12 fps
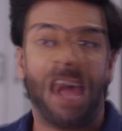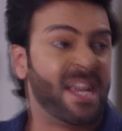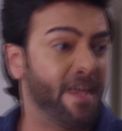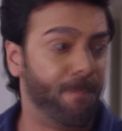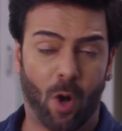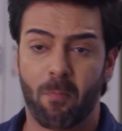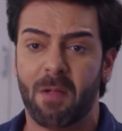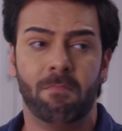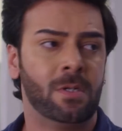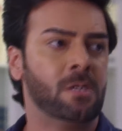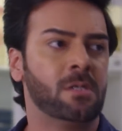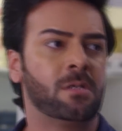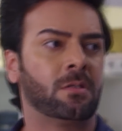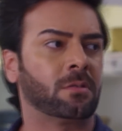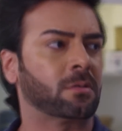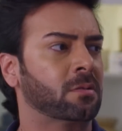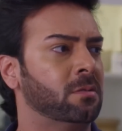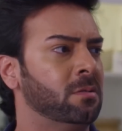كنت تورطت
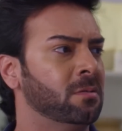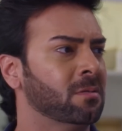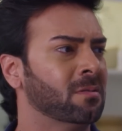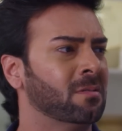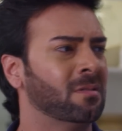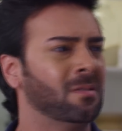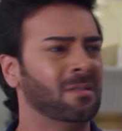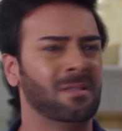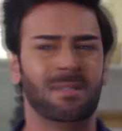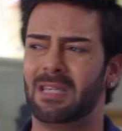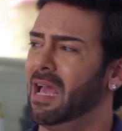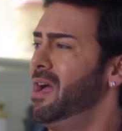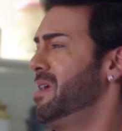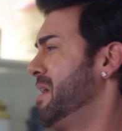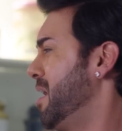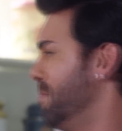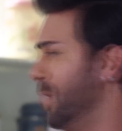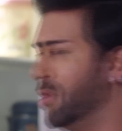شو
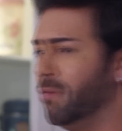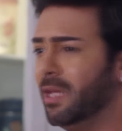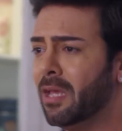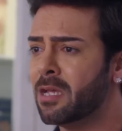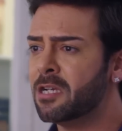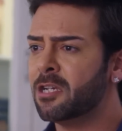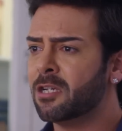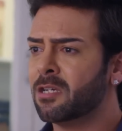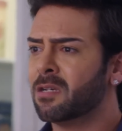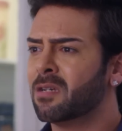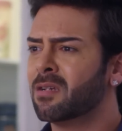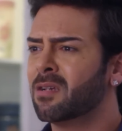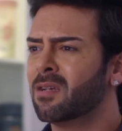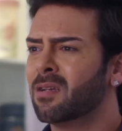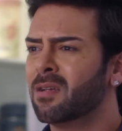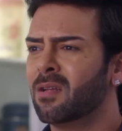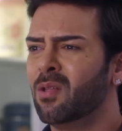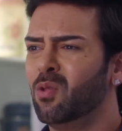هالحظ السيء
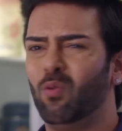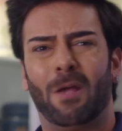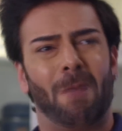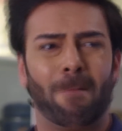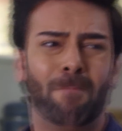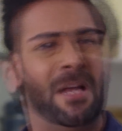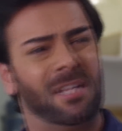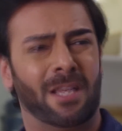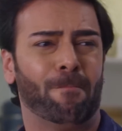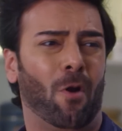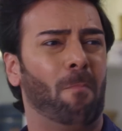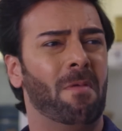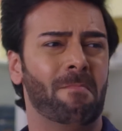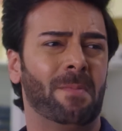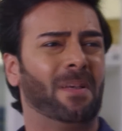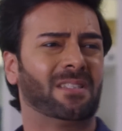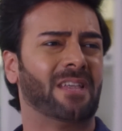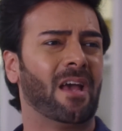وهي هالمرة كمان
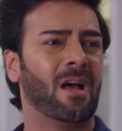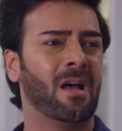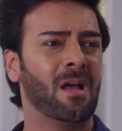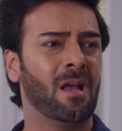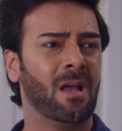وقعت بمشكلة